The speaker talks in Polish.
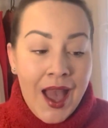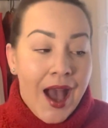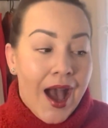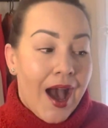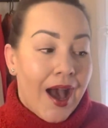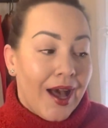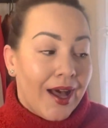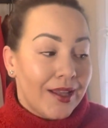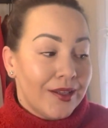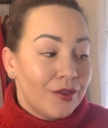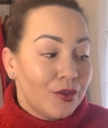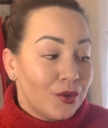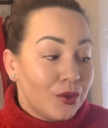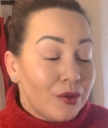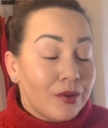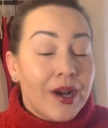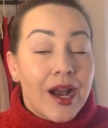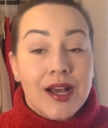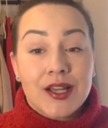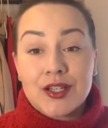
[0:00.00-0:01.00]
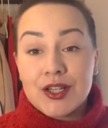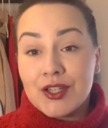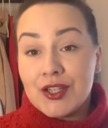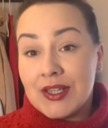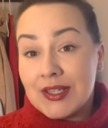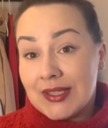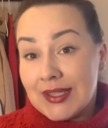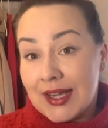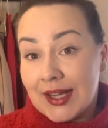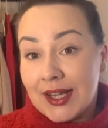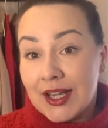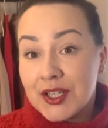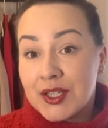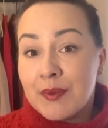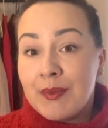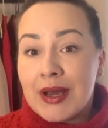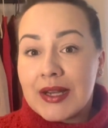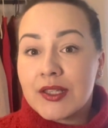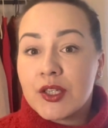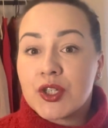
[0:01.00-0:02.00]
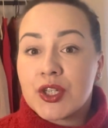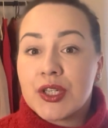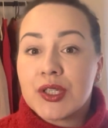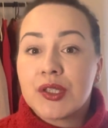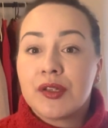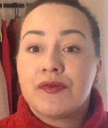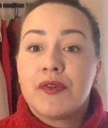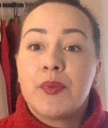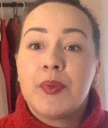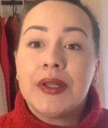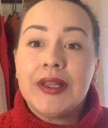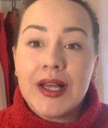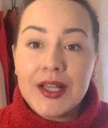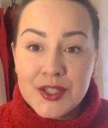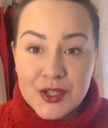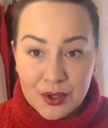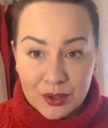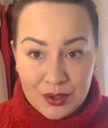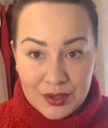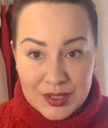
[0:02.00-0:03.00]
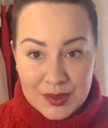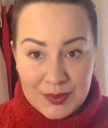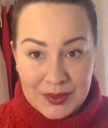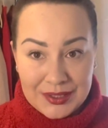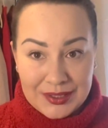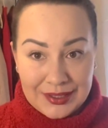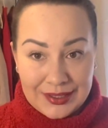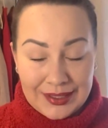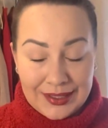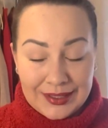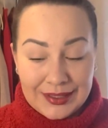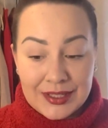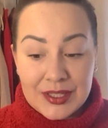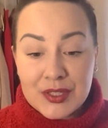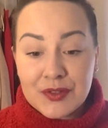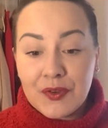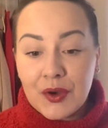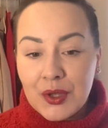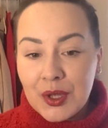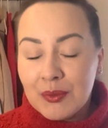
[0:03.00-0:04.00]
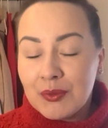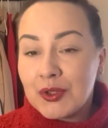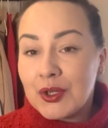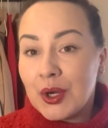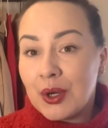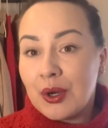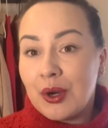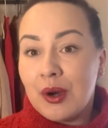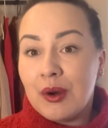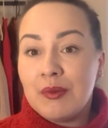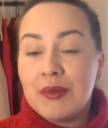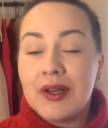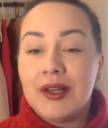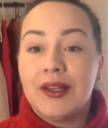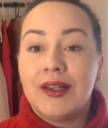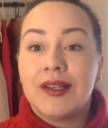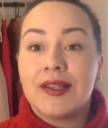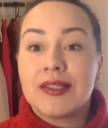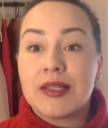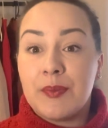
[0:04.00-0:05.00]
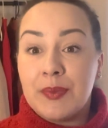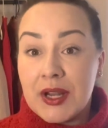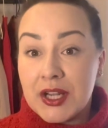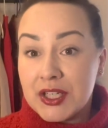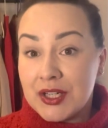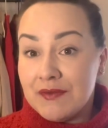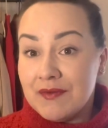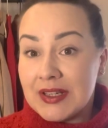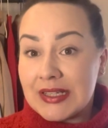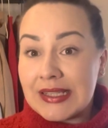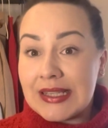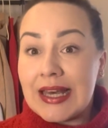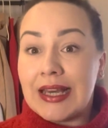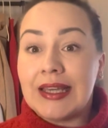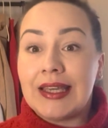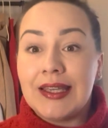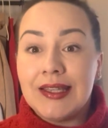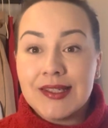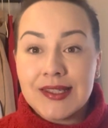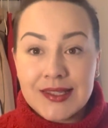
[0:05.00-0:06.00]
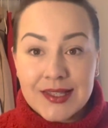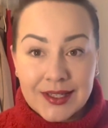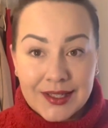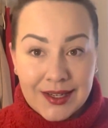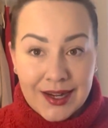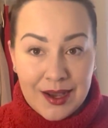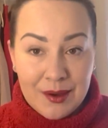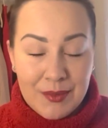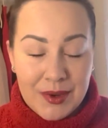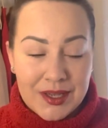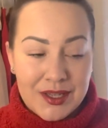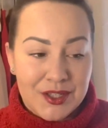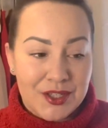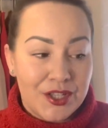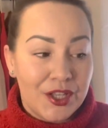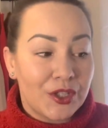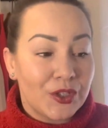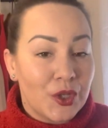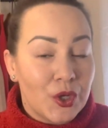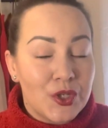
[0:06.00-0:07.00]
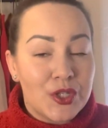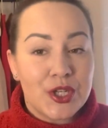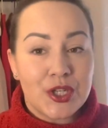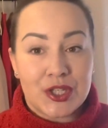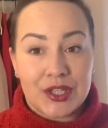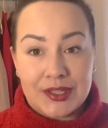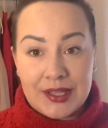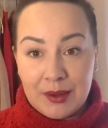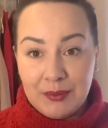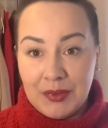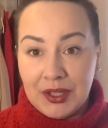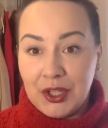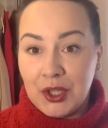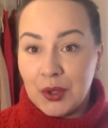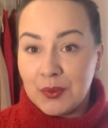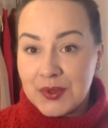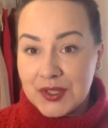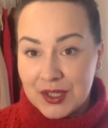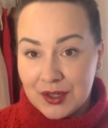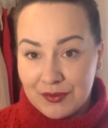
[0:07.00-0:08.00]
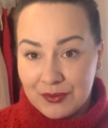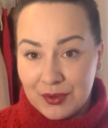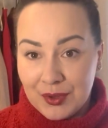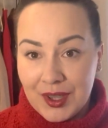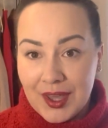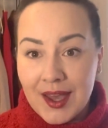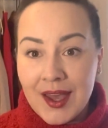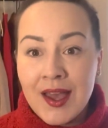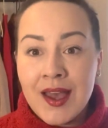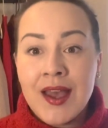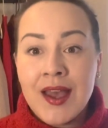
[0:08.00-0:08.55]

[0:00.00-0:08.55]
A druga rzecz jest taka, że bardzo często wypytacie o kosmetykach i swoją drogą e, zapraszam Was na Instagrama, jeśli ktoś jeszcze tam mnie nie obserwuje,